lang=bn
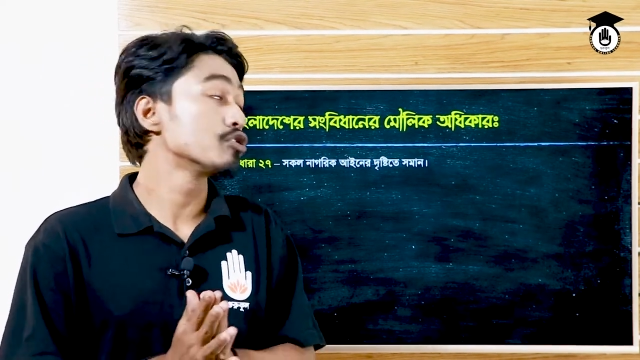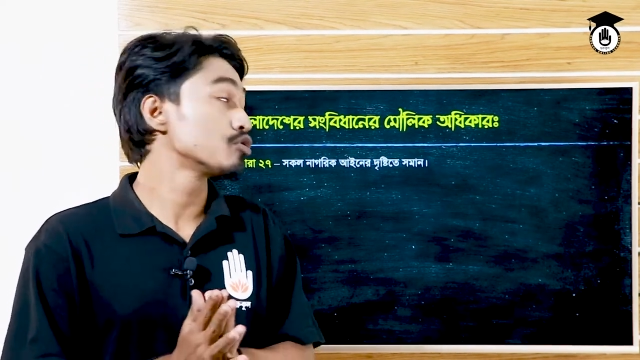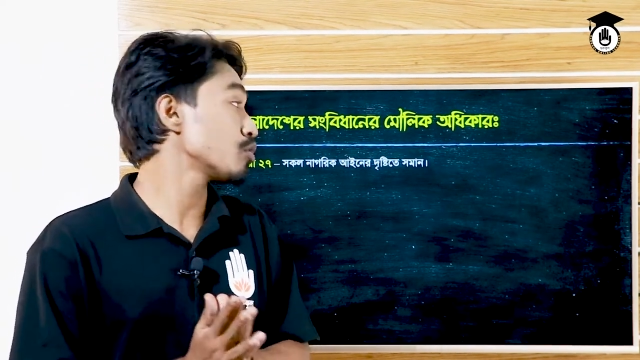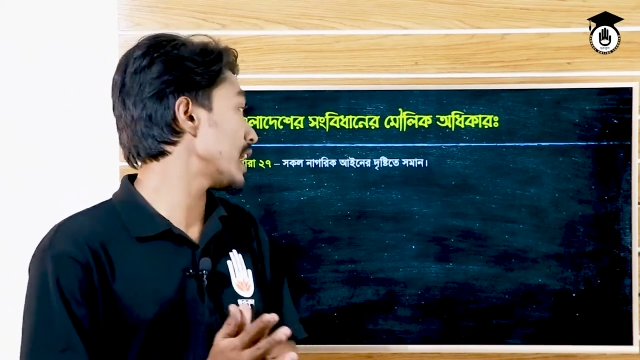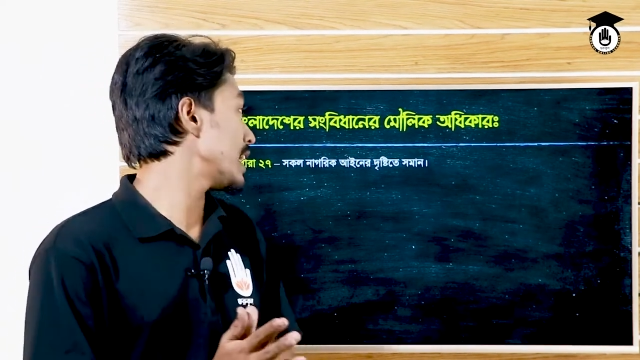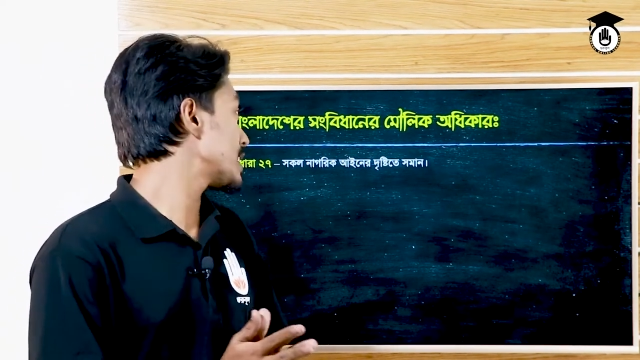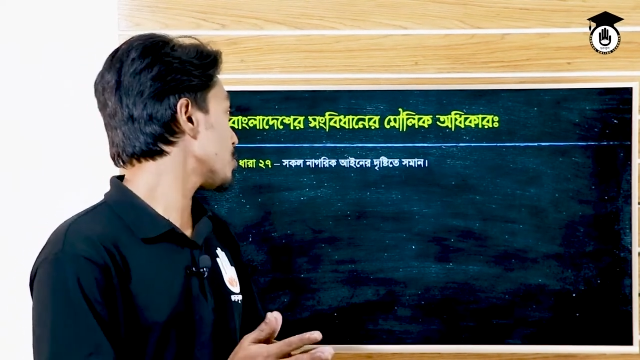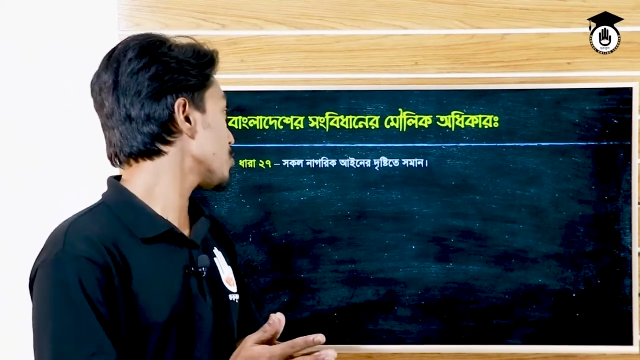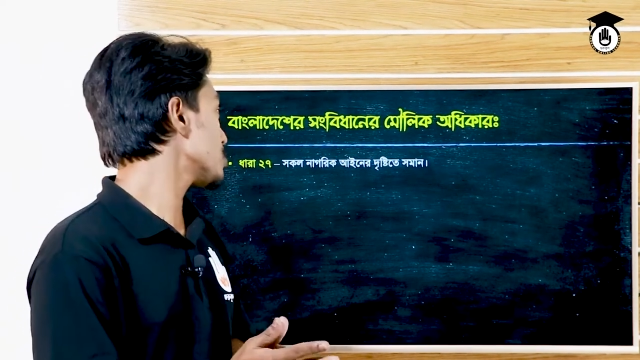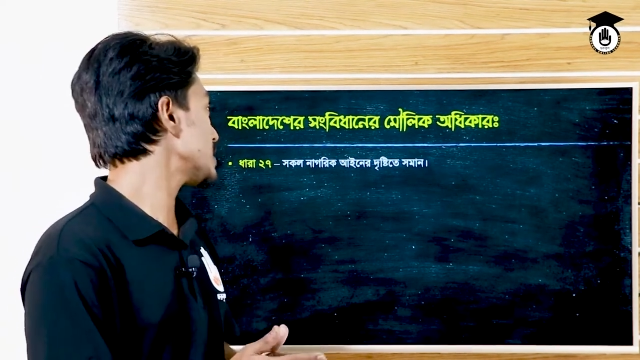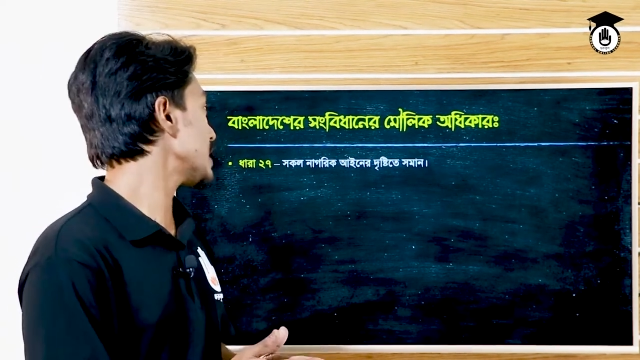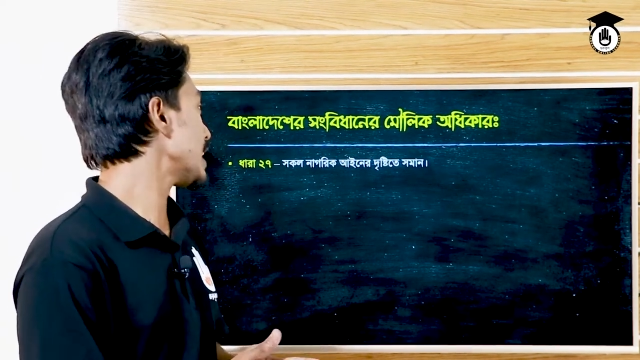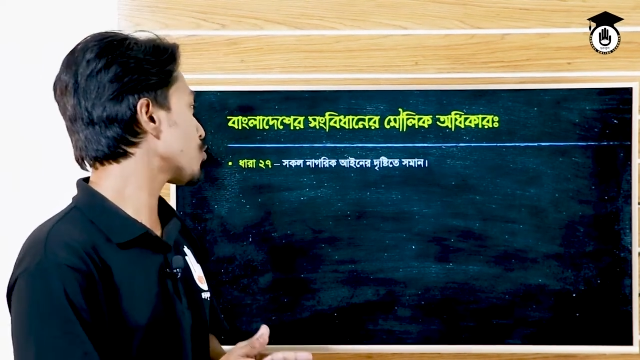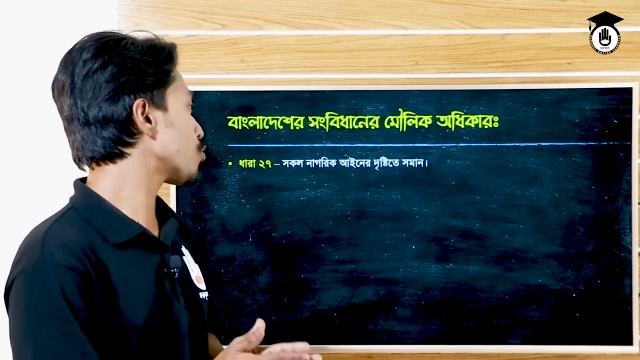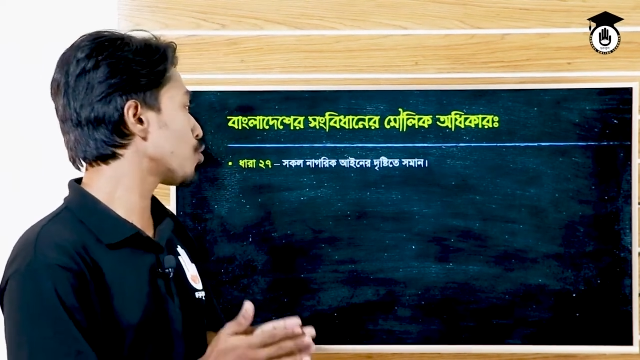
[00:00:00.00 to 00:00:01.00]
তো এটা
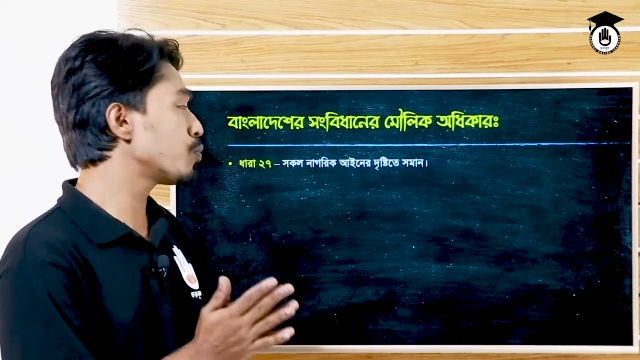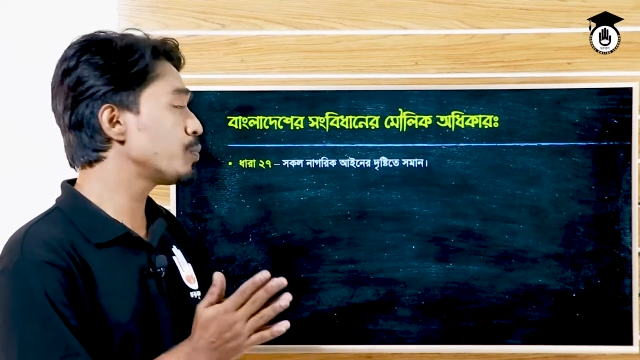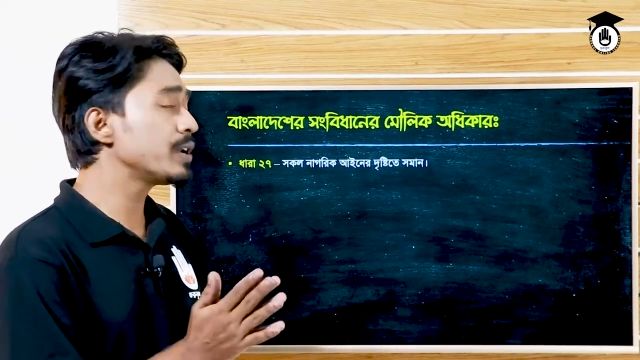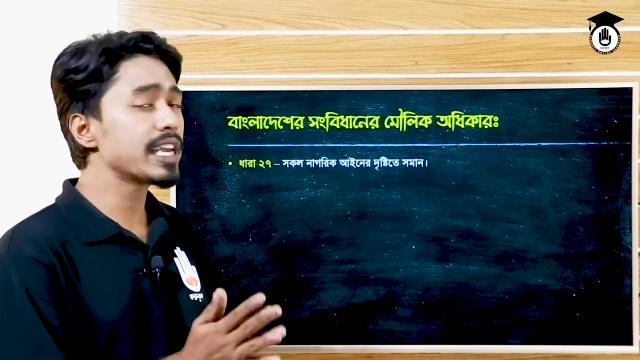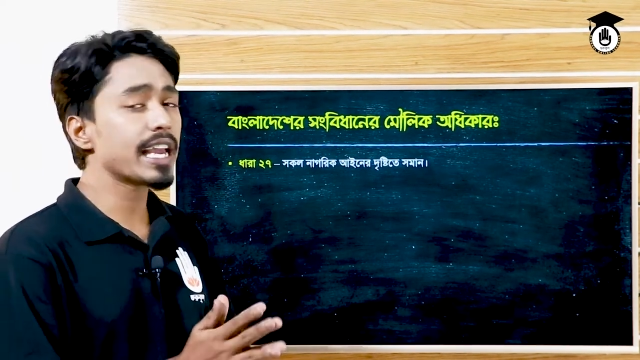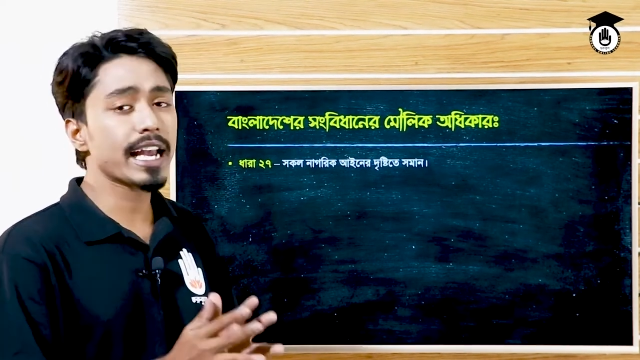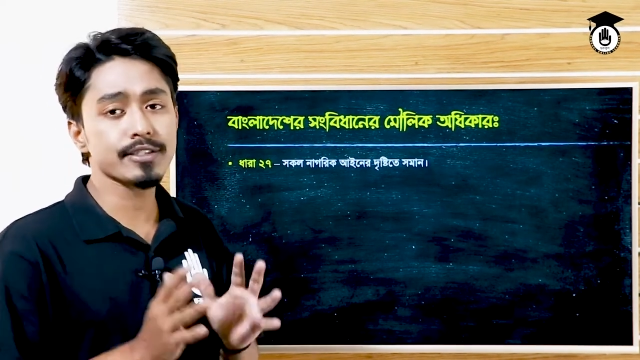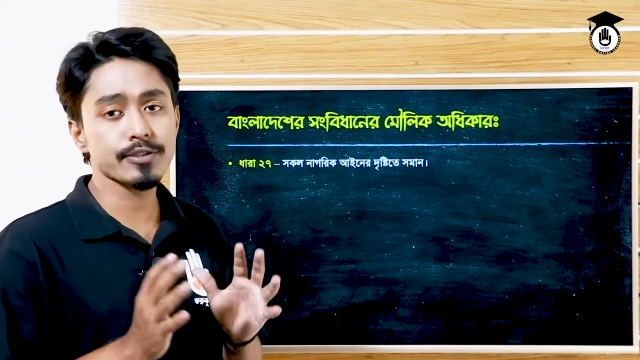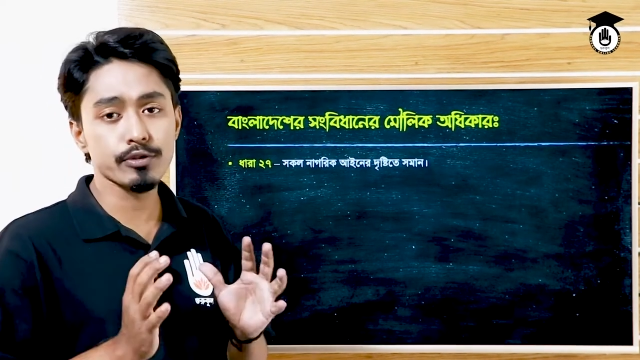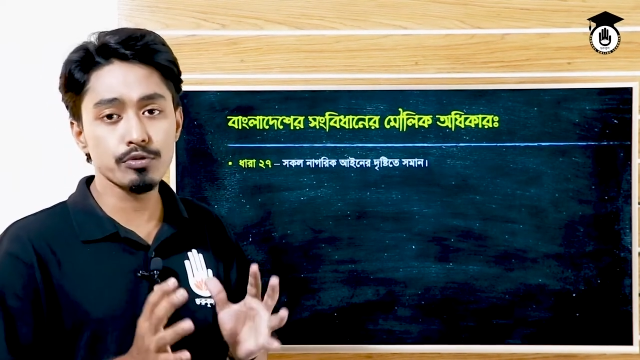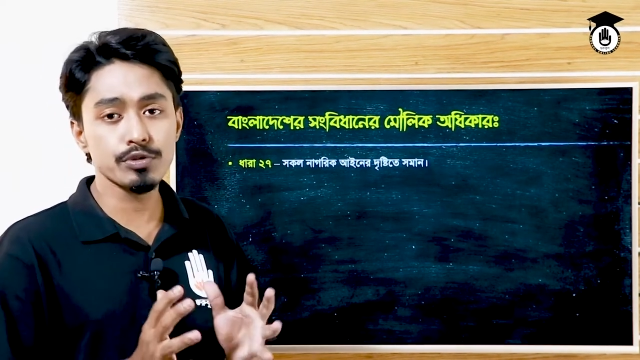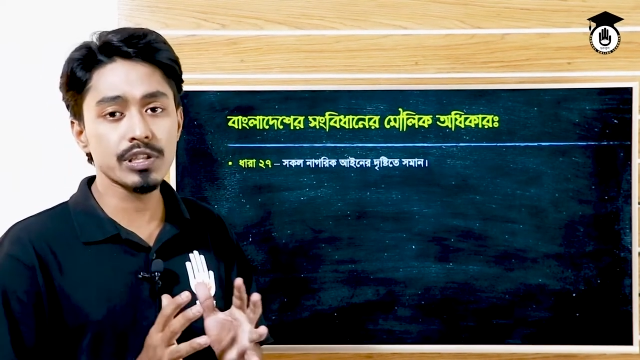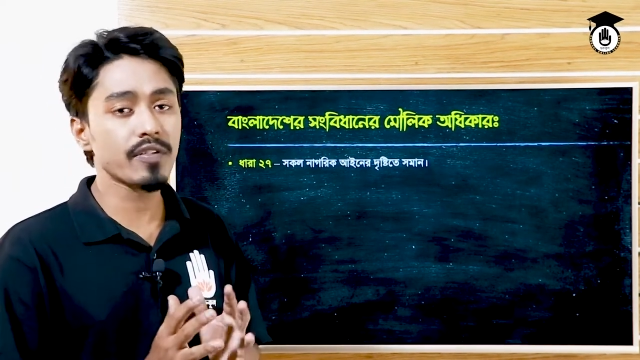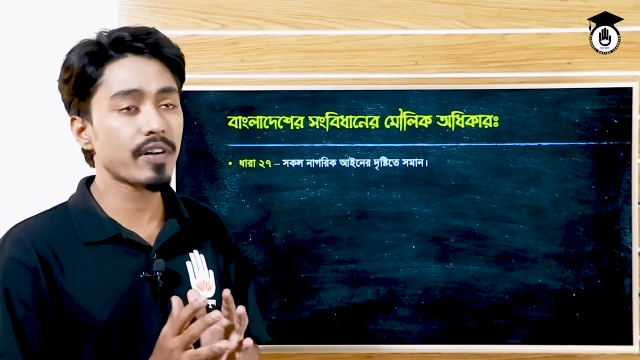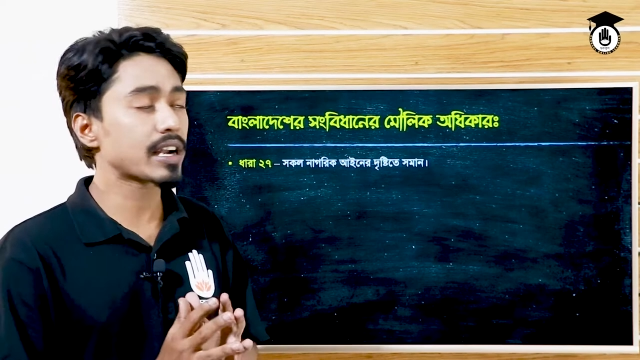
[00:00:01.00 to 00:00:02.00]
হচ্ছে খুবই
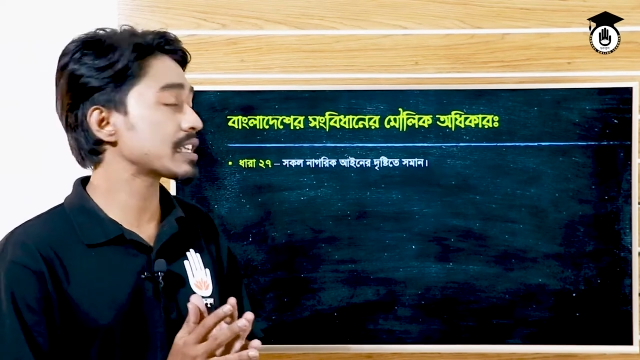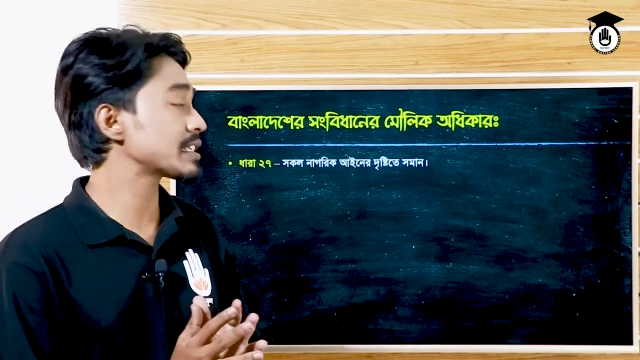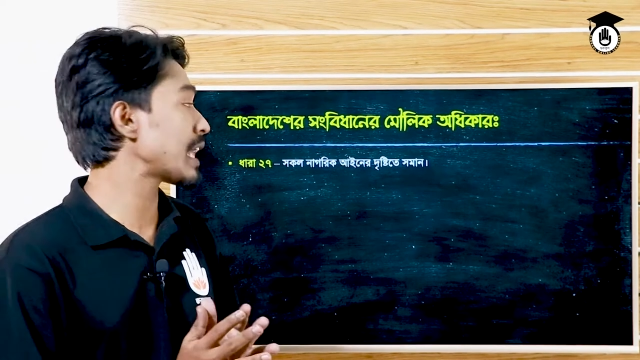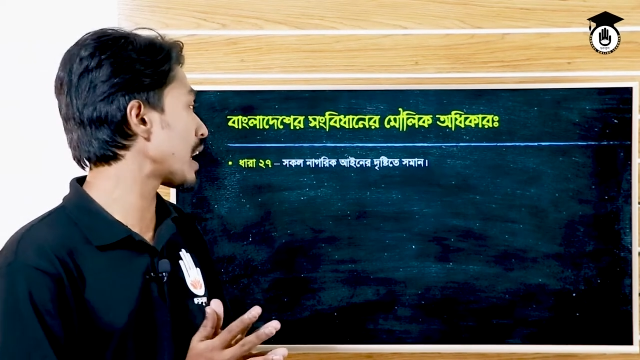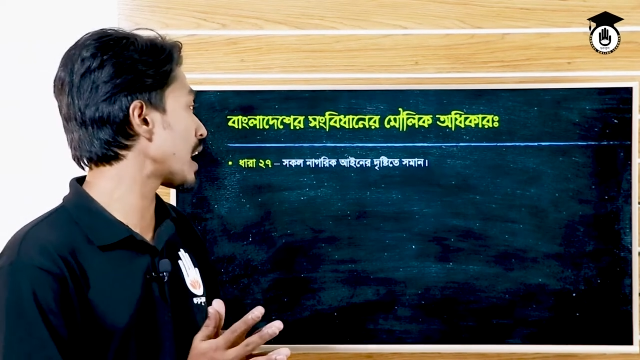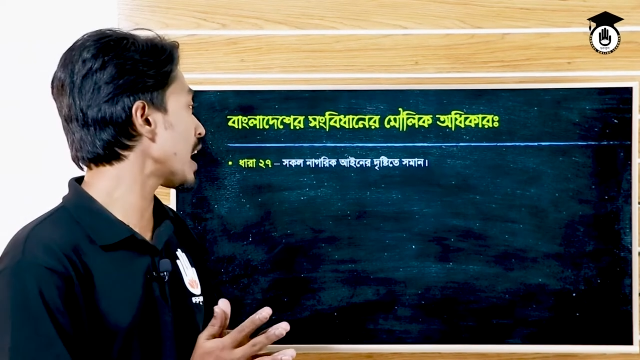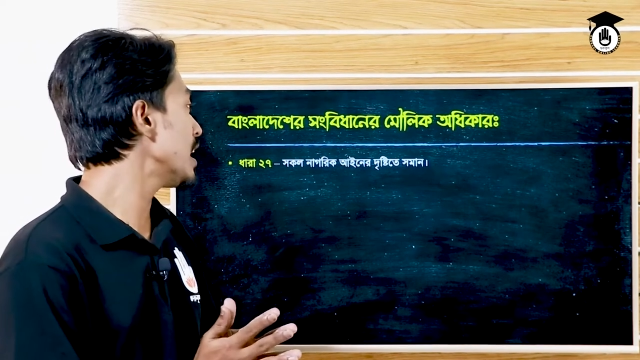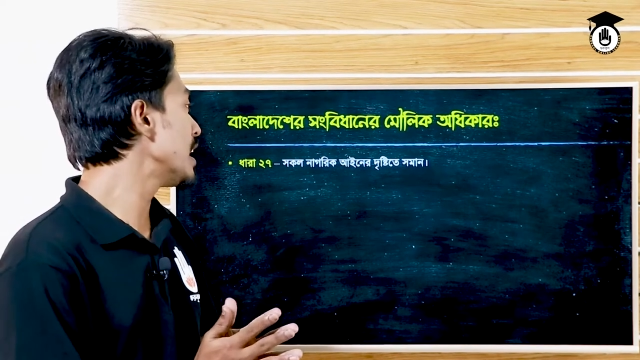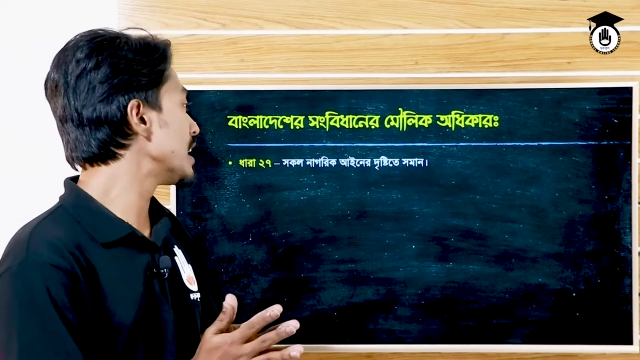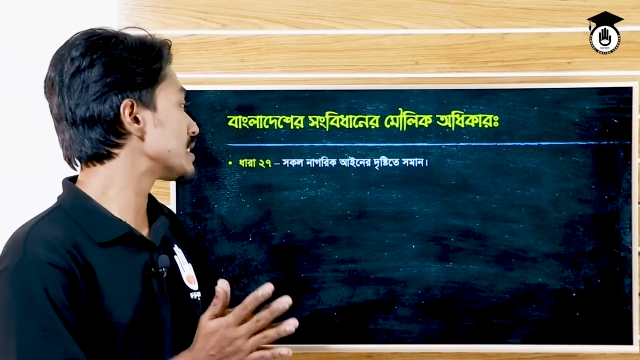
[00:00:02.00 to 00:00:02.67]
এক্সক্লুসিভ একটা ধারা